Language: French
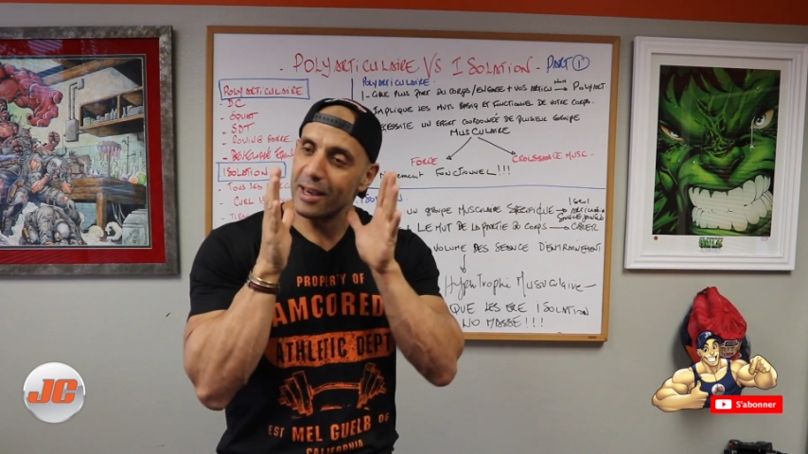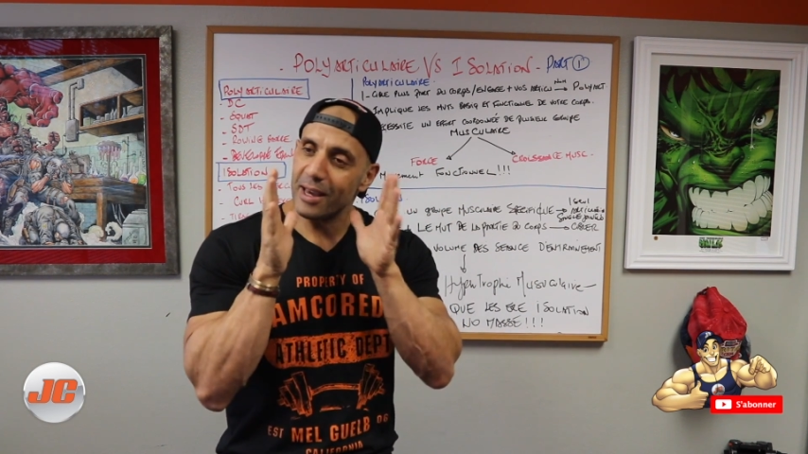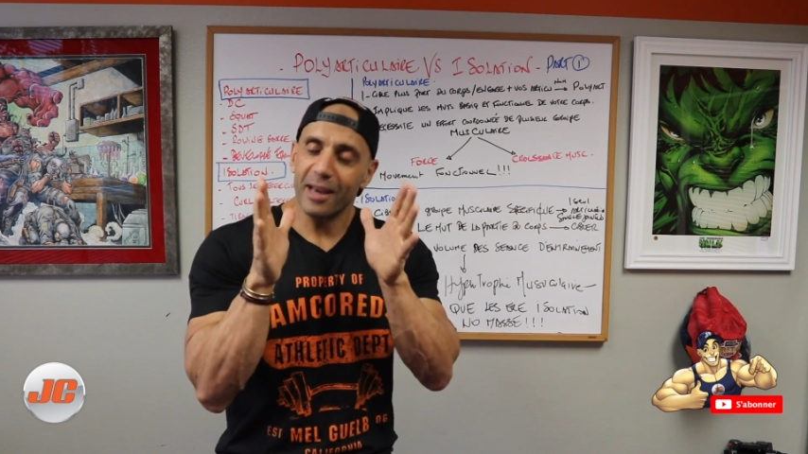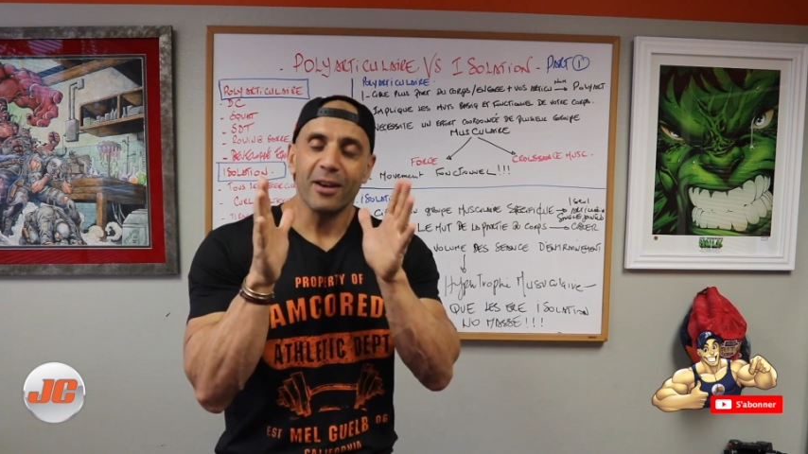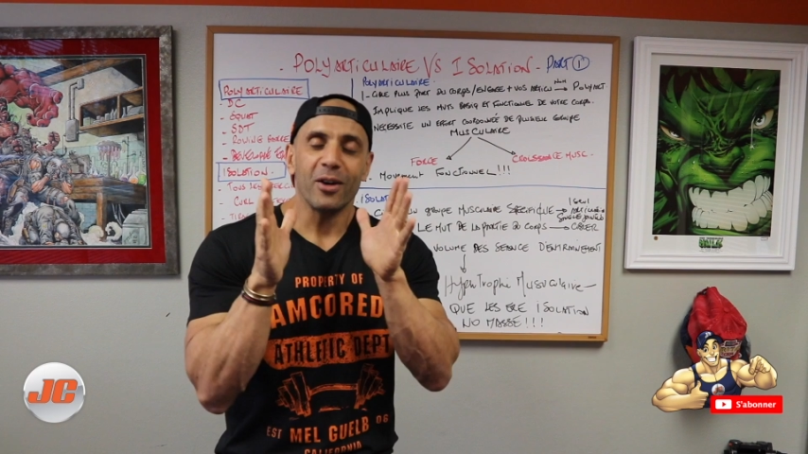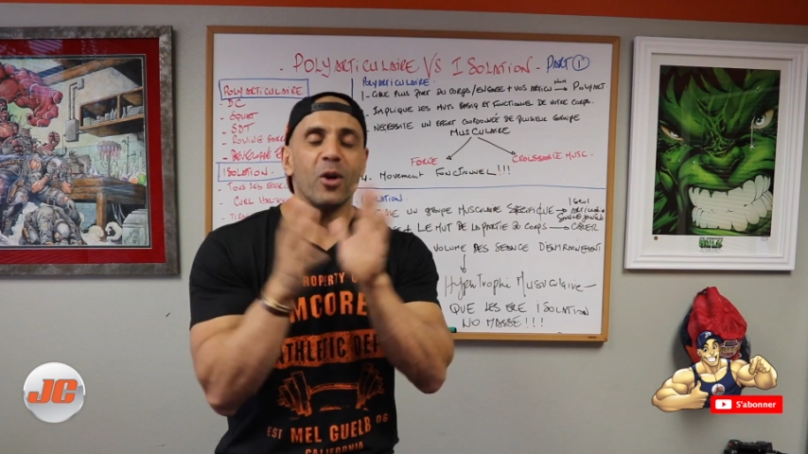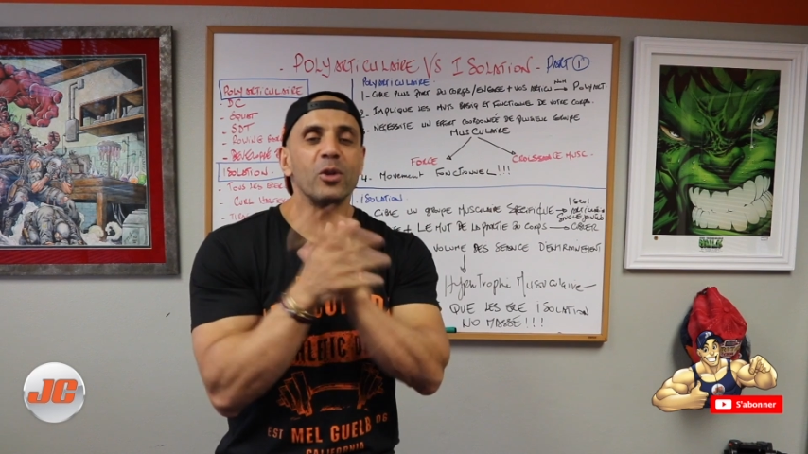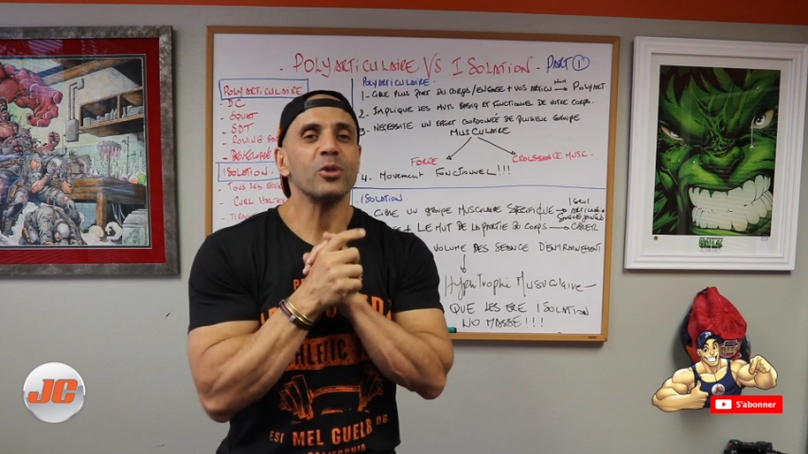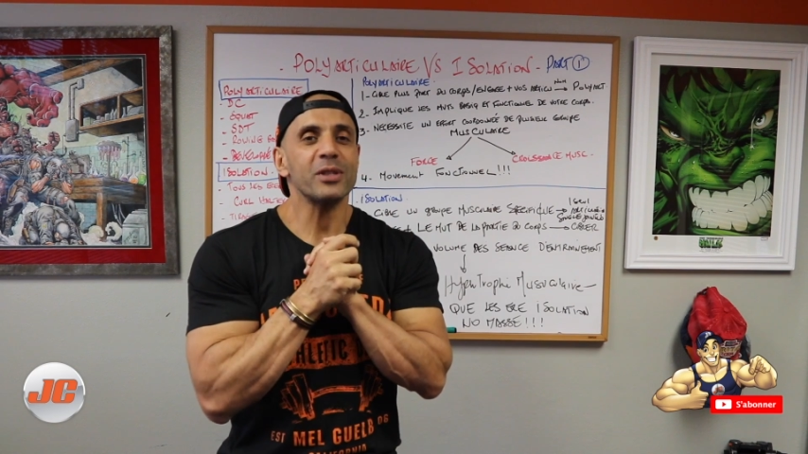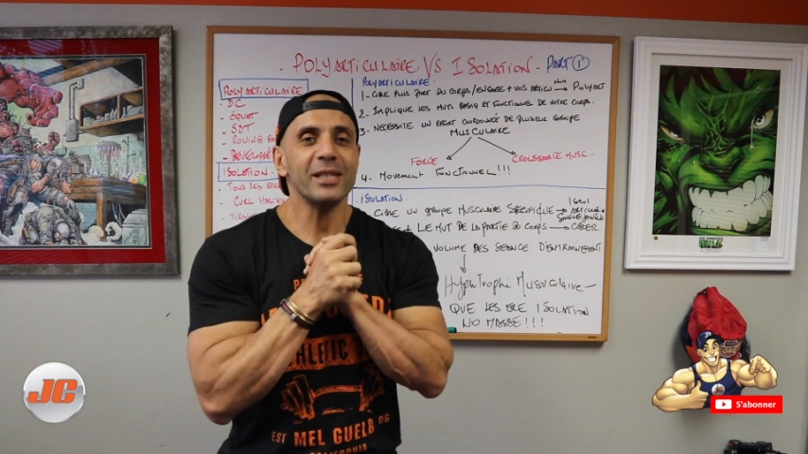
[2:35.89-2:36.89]
et
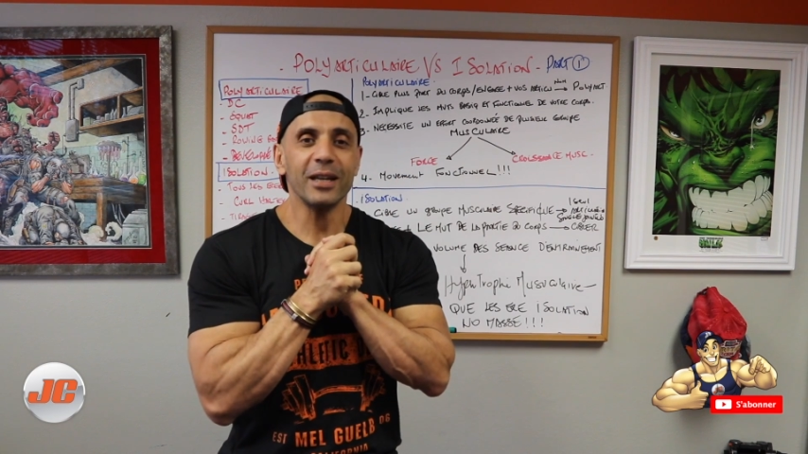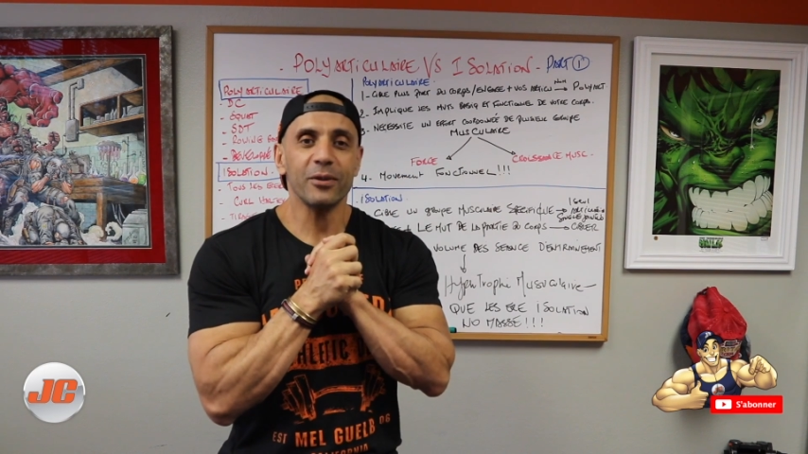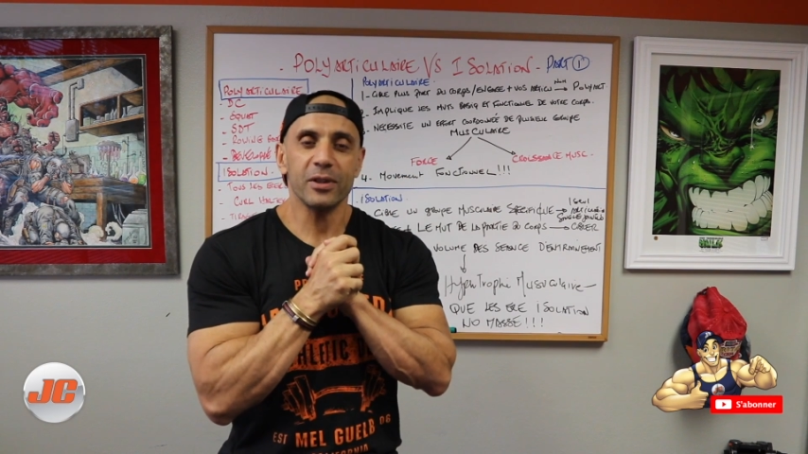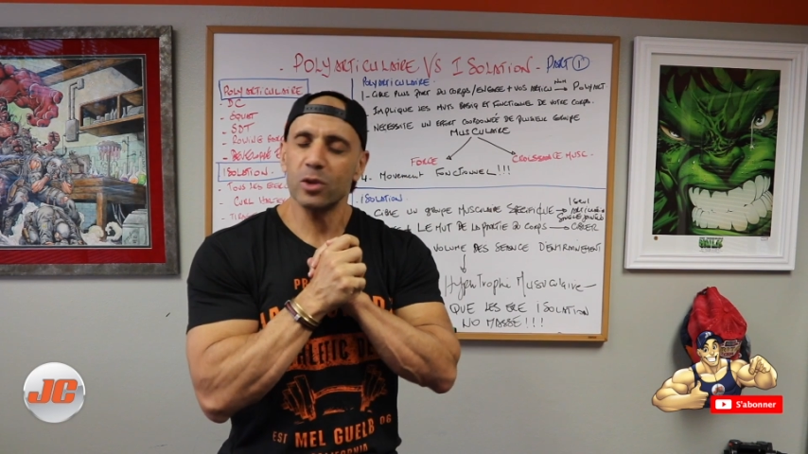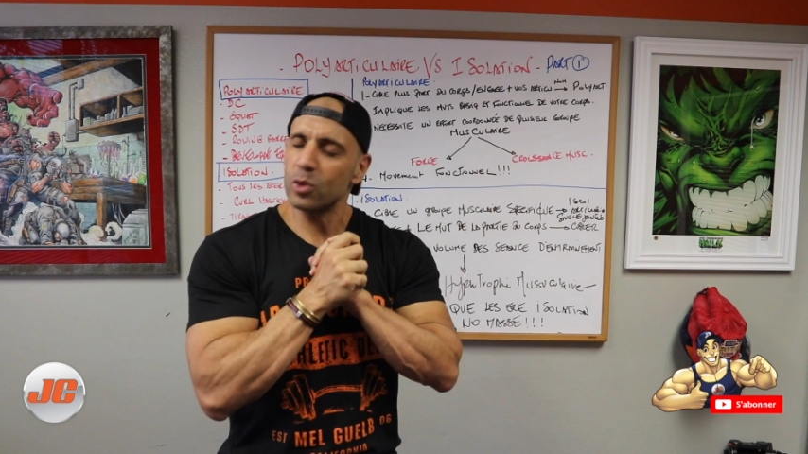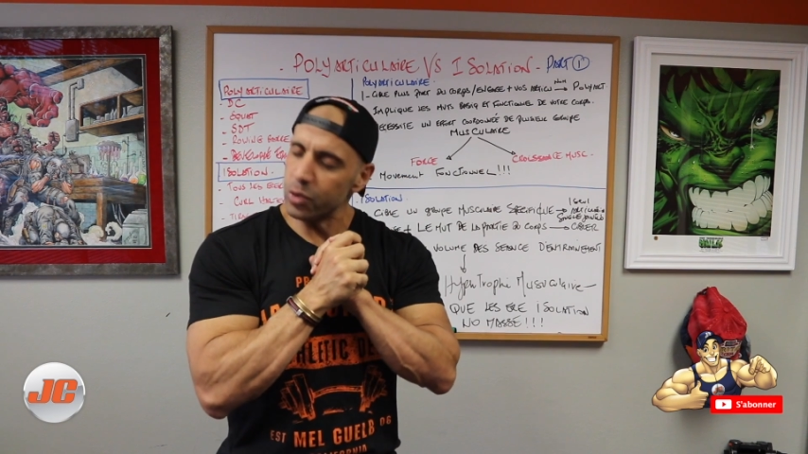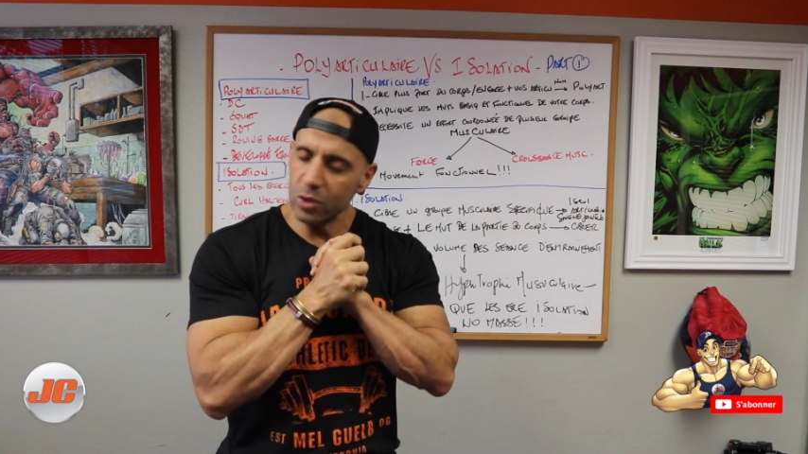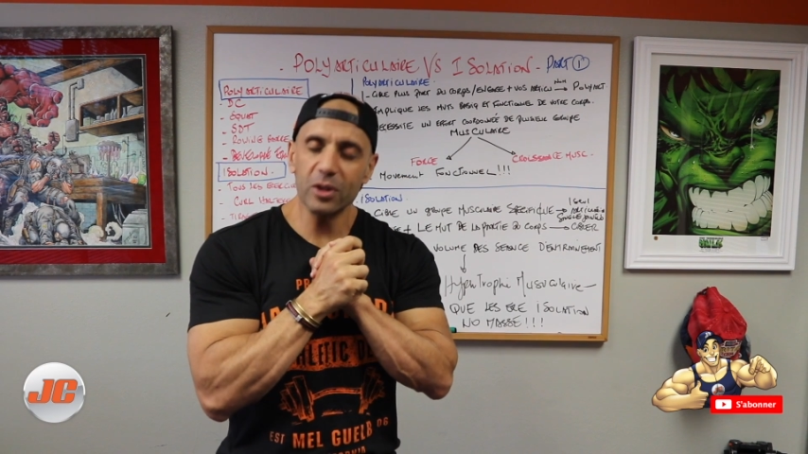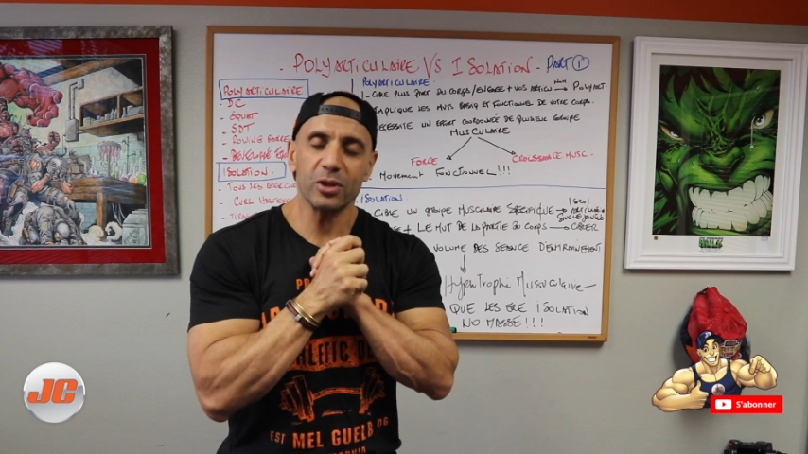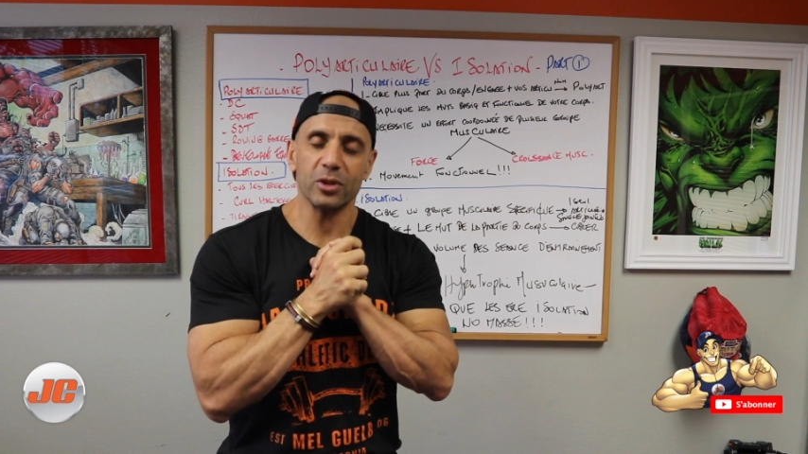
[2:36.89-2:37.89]
rendre service tout le